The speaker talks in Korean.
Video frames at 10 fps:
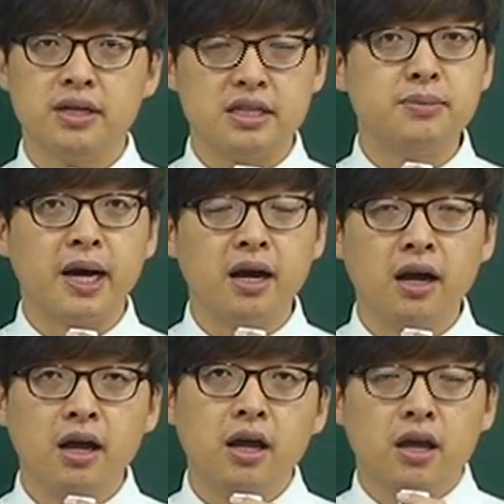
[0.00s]
잊지 마.
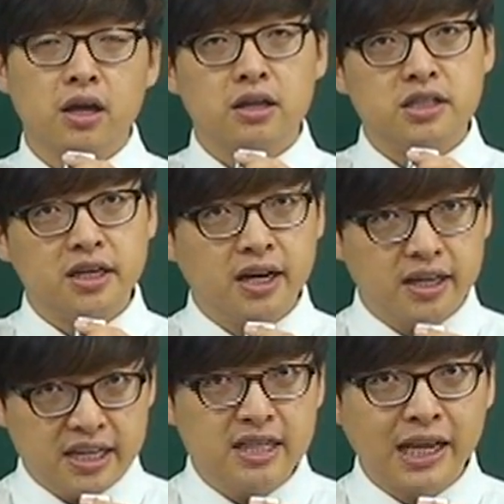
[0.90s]

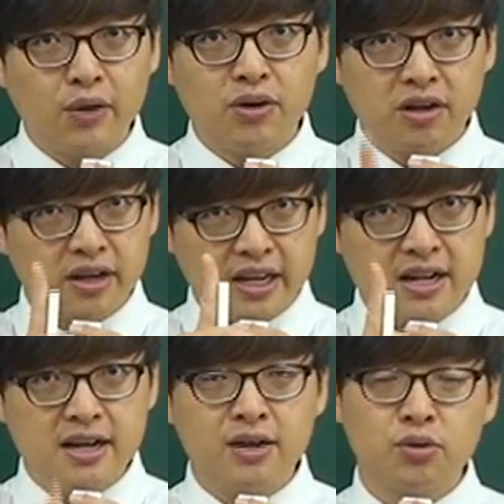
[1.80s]
제가 이 단어를
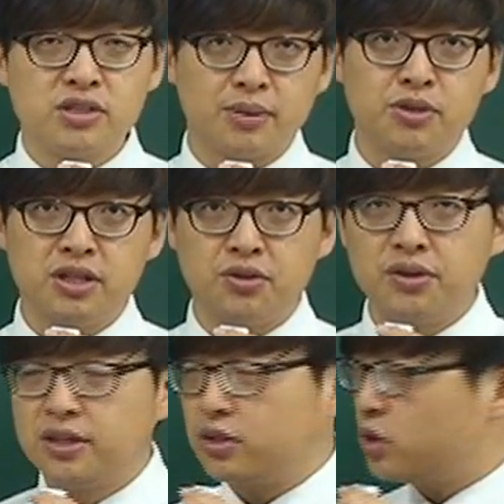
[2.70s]
일강으로 잡은
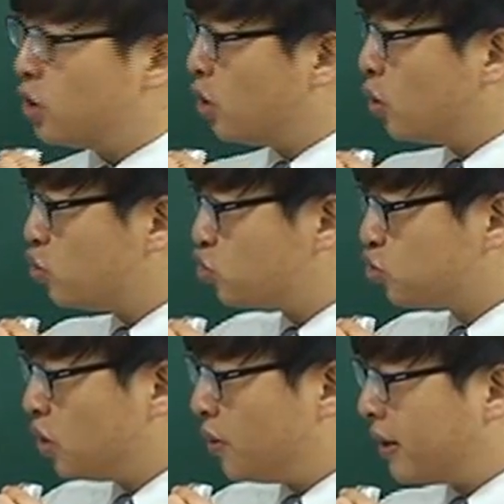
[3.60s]
이유는
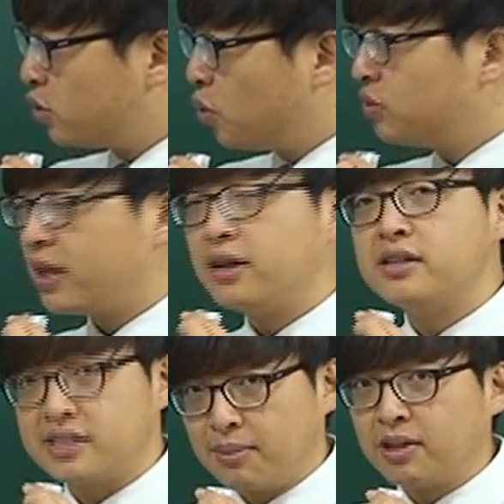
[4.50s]
주어와
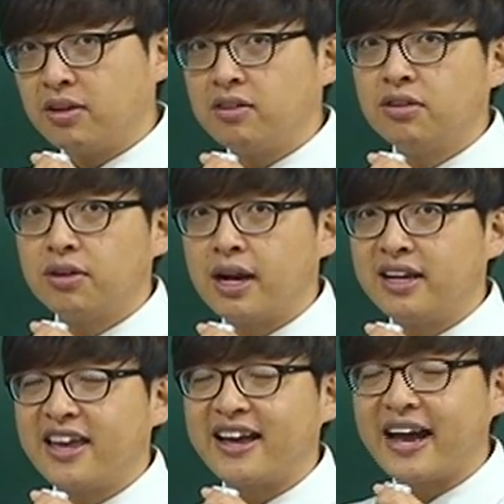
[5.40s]
동사를 잡아서 해석을
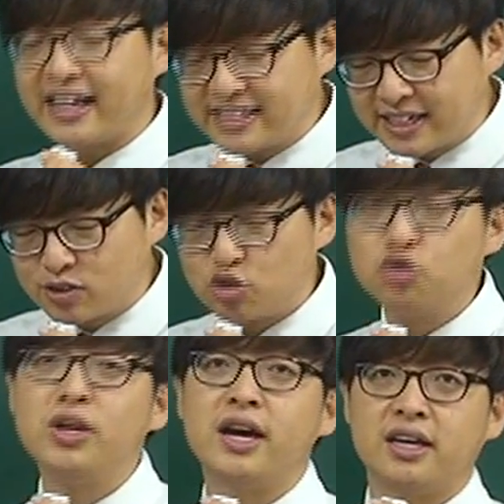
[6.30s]
하는 게 가장
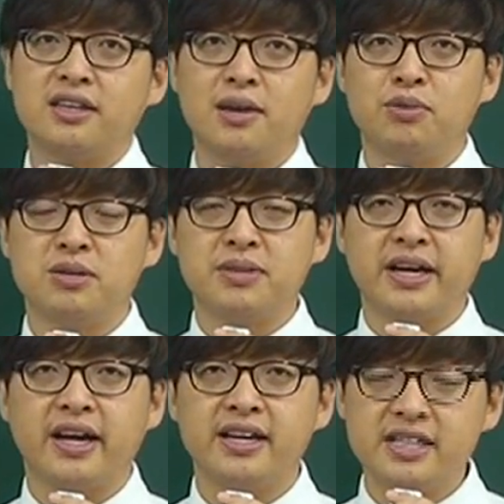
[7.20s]
중요하기
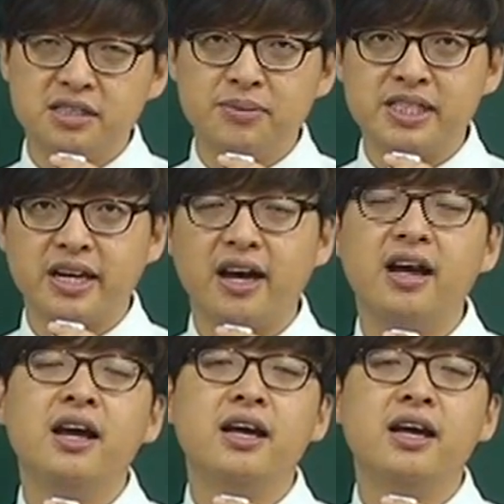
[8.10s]
때문입니다. 잊지 말자.